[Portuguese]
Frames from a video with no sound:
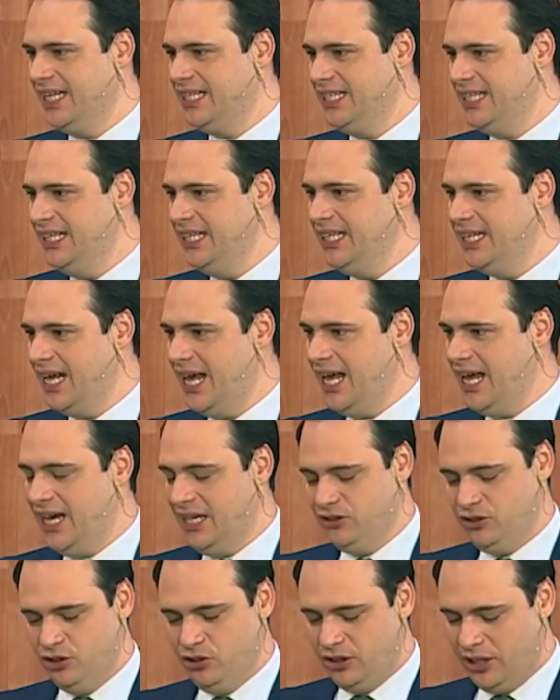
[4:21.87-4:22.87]
aqui, né?
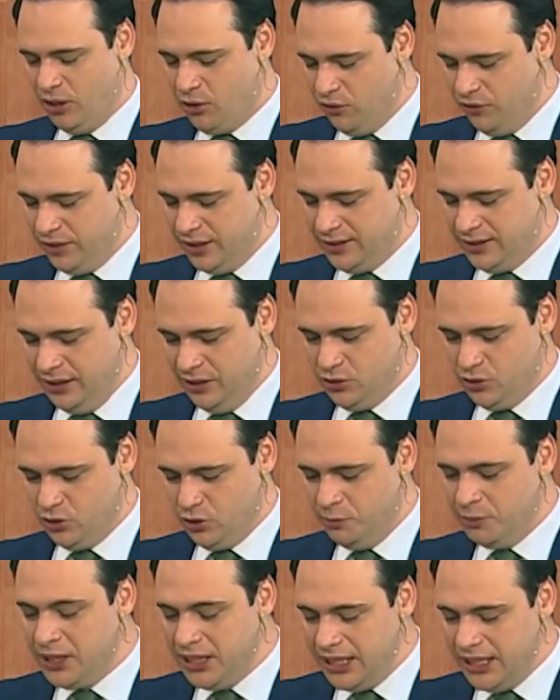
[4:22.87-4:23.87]
A gente está conversando
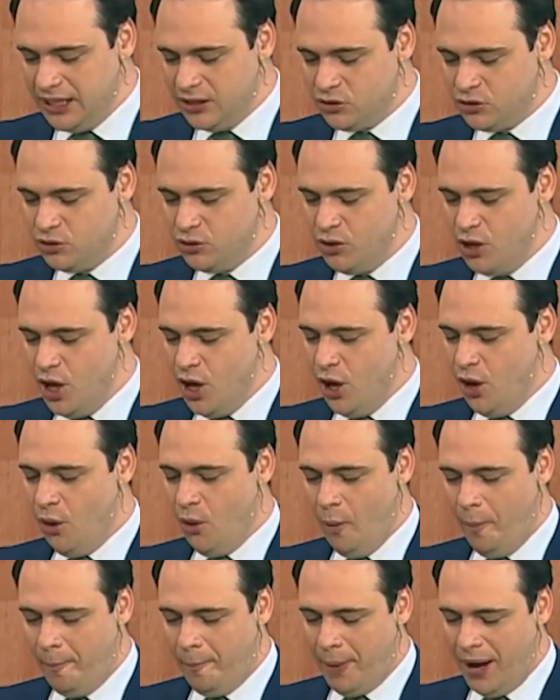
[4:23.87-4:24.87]
sobre isso
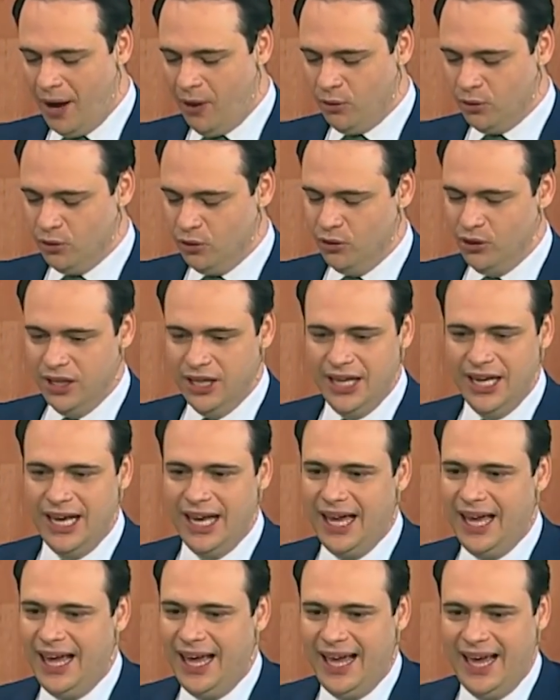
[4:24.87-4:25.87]
o Paulo
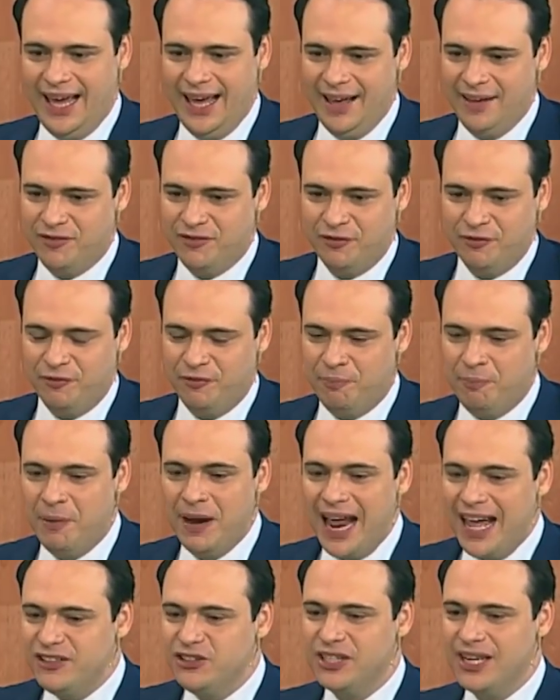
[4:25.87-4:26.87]
é,
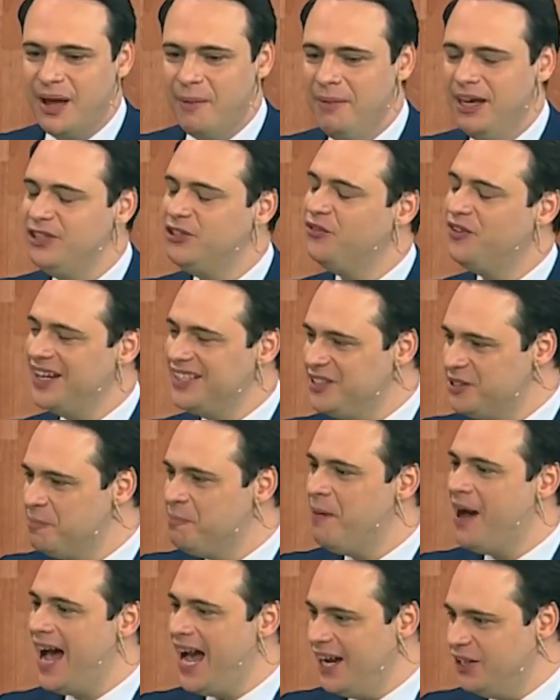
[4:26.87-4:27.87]
praticamente faz
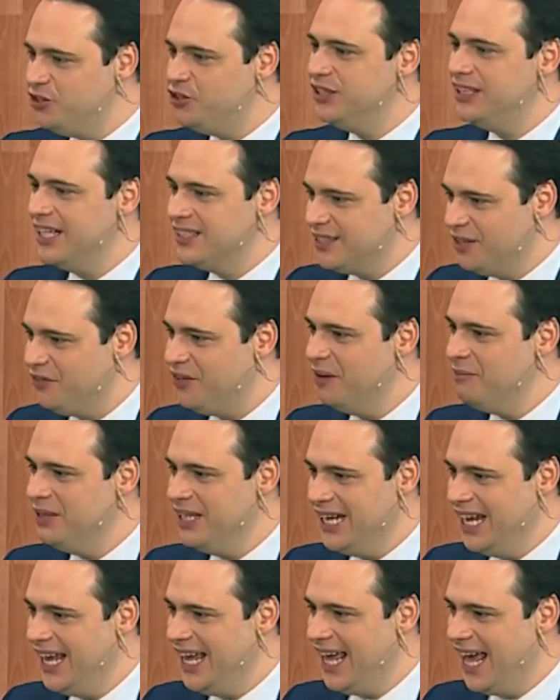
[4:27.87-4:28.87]
parte dessa
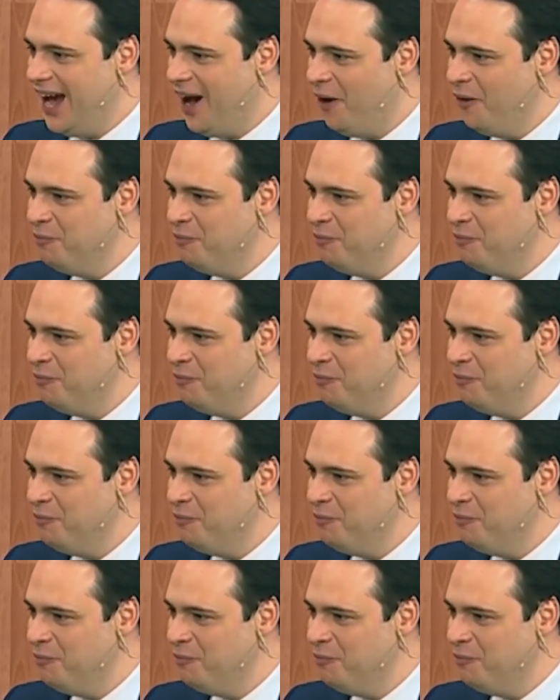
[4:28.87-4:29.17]
família real,